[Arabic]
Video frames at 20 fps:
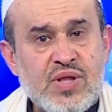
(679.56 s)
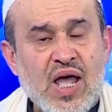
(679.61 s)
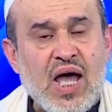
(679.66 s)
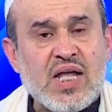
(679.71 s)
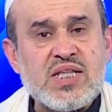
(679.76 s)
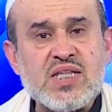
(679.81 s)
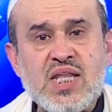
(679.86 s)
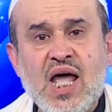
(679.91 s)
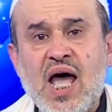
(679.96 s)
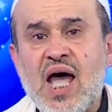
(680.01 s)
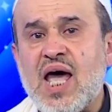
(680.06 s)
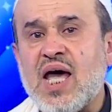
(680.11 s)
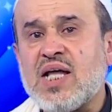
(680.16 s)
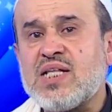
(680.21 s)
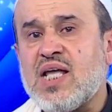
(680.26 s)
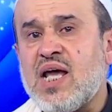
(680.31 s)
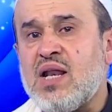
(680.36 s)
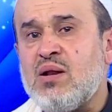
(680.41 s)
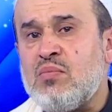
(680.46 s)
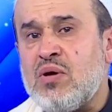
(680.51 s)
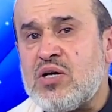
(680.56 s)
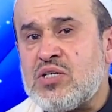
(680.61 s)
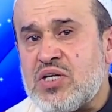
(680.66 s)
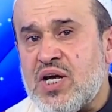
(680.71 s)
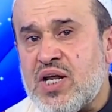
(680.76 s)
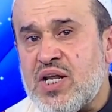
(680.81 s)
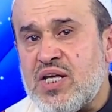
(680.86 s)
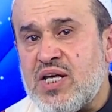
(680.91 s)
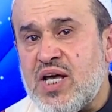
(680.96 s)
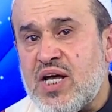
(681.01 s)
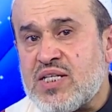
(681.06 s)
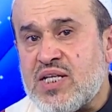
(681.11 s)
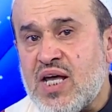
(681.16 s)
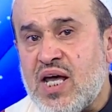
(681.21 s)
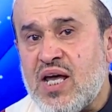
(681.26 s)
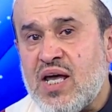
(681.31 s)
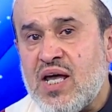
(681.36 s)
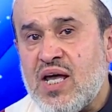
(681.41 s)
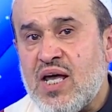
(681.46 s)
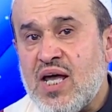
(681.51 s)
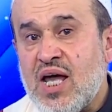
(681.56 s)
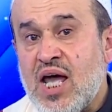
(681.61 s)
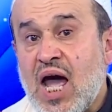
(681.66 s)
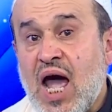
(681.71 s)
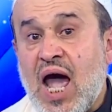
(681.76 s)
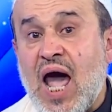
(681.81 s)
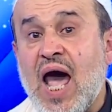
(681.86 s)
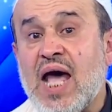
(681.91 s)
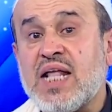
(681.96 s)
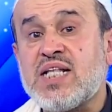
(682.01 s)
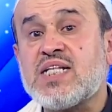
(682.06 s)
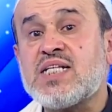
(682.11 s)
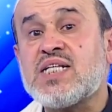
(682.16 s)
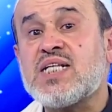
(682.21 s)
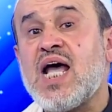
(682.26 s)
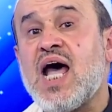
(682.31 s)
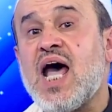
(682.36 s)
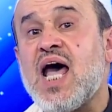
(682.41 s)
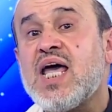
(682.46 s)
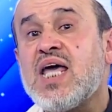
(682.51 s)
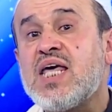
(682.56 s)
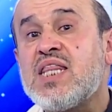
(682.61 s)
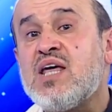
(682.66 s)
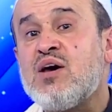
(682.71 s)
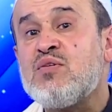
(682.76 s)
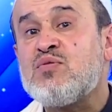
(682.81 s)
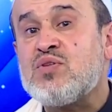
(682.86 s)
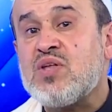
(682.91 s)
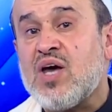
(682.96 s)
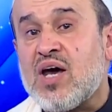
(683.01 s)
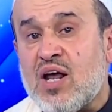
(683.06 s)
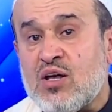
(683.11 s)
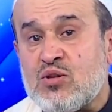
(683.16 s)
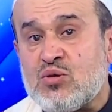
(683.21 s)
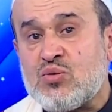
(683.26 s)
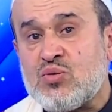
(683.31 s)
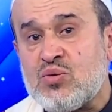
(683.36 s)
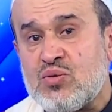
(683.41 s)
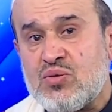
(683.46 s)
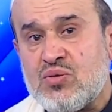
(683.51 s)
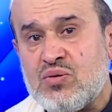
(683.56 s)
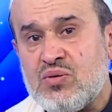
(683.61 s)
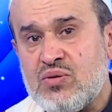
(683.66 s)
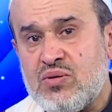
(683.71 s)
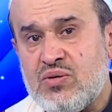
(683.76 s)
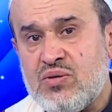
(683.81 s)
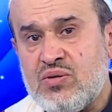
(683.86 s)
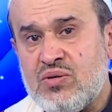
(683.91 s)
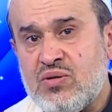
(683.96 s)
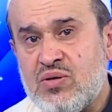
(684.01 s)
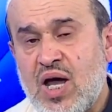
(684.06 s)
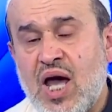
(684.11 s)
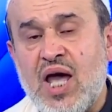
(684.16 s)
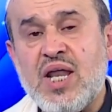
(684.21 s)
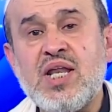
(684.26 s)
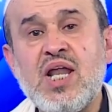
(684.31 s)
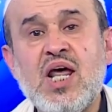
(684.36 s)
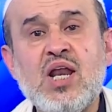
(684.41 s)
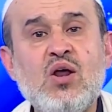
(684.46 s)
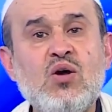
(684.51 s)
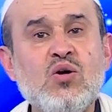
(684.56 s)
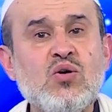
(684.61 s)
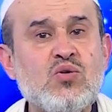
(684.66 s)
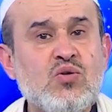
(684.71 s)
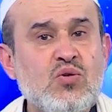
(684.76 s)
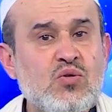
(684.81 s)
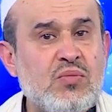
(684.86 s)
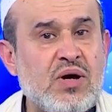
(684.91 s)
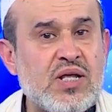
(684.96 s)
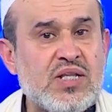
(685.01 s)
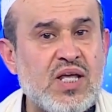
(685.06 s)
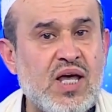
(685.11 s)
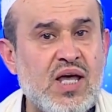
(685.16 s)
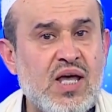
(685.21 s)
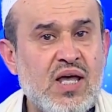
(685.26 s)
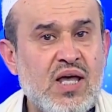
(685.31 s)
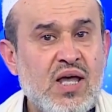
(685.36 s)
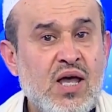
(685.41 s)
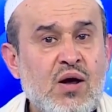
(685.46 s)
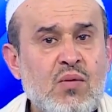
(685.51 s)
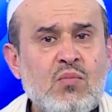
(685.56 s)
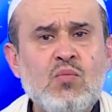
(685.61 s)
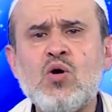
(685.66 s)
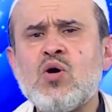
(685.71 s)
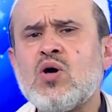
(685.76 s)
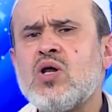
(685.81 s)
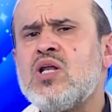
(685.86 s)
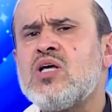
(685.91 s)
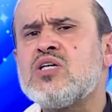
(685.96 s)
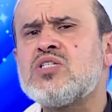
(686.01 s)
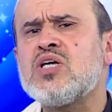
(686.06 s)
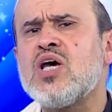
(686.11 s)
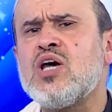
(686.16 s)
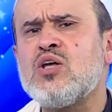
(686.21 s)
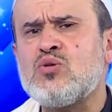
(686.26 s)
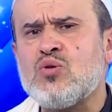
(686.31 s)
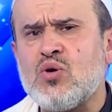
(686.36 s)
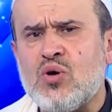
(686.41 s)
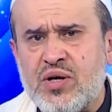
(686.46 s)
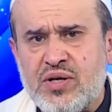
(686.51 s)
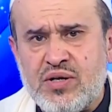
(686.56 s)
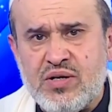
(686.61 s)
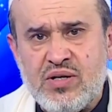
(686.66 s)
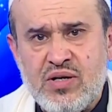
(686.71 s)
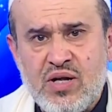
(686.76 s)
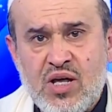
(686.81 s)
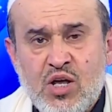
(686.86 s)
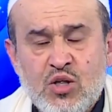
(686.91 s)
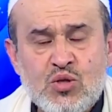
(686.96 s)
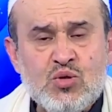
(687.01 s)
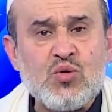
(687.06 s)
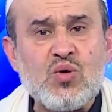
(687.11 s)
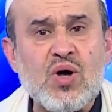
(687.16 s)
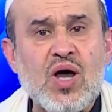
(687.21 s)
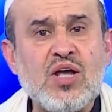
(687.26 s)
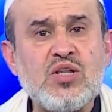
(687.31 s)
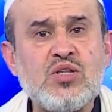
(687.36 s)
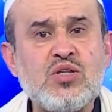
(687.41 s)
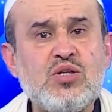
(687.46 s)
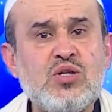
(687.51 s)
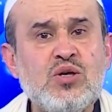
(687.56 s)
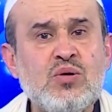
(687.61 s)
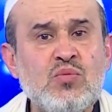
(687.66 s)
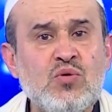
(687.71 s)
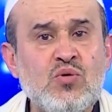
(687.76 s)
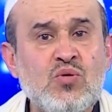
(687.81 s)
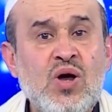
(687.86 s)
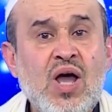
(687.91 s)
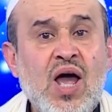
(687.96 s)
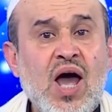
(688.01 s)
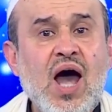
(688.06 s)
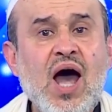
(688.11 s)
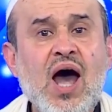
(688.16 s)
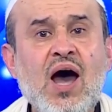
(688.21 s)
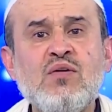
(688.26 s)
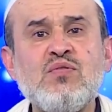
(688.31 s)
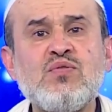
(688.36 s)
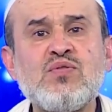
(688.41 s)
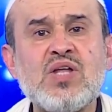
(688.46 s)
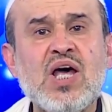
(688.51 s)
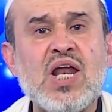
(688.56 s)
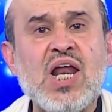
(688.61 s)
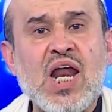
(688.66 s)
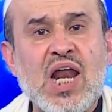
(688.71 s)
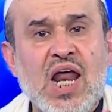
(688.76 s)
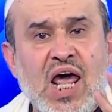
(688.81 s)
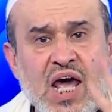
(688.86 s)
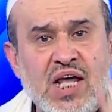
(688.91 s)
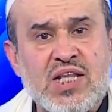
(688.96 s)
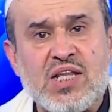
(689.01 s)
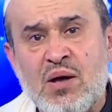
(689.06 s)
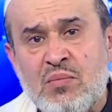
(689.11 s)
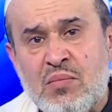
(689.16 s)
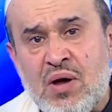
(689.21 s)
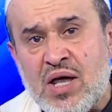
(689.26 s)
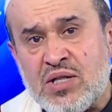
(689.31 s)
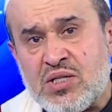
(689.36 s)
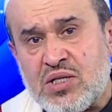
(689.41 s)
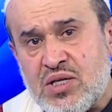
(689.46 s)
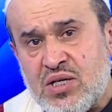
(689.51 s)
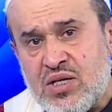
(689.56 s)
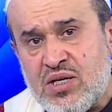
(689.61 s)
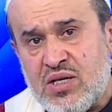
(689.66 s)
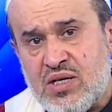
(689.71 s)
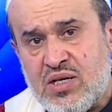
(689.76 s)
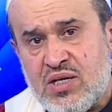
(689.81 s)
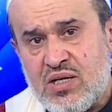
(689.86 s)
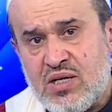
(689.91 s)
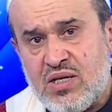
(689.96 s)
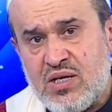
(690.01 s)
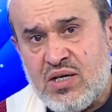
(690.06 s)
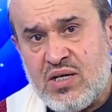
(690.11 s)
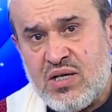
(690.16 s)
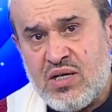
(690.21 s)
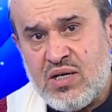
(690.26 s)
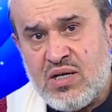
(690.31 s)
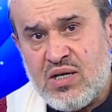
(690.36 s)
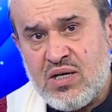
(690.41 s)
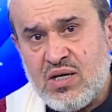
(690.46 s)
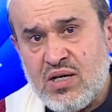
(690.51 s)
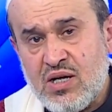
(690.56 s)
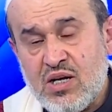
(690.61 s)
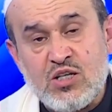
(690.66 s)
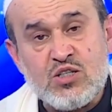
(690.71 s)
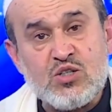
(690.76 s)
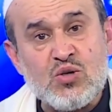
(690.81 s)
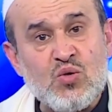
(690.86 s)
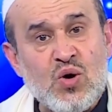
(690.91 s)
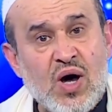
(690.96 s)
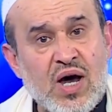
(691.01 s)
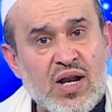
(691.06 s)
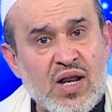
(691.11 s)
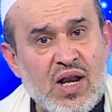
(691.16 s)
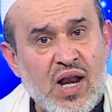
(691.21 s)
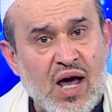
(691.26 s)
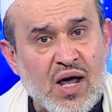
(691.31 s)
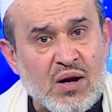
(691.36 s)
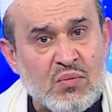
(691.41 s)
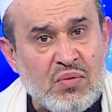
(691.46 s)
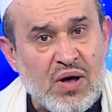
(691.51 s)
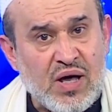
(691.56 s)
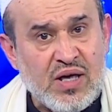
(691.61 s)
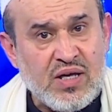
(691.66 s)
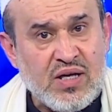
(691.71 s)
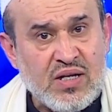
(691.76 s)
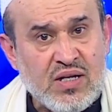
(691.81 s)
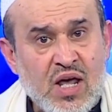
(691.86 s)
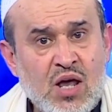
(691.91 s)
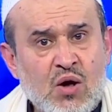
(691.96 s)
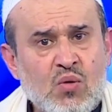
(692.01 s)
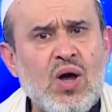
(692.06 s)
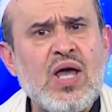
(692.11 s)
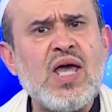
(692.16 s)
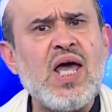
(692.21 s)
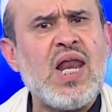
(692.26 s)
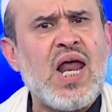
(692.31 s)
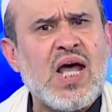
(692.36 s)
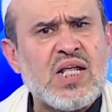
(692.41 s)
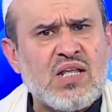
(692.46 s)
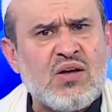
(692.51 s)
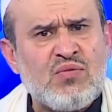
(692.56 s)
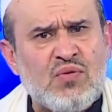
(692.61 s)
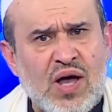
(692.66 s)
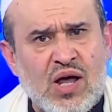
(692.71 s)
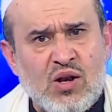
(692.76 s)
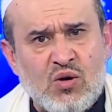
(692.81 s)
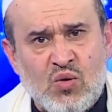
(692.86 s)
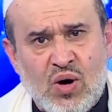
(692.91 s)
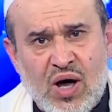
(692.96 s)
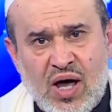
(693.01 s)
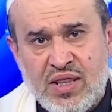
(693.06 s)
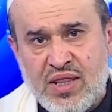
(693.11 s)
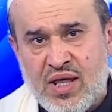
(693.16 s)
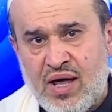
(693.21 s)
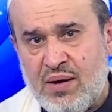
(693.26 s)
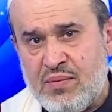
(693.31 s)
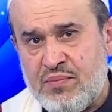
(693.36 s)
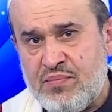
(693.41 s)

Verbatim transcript: الطاقة البشرية حتى إذا افترضت أن الحكومة مخلصة تقدم أفضل الخدمات لزوار الأربعين وهي لا تفعل هذا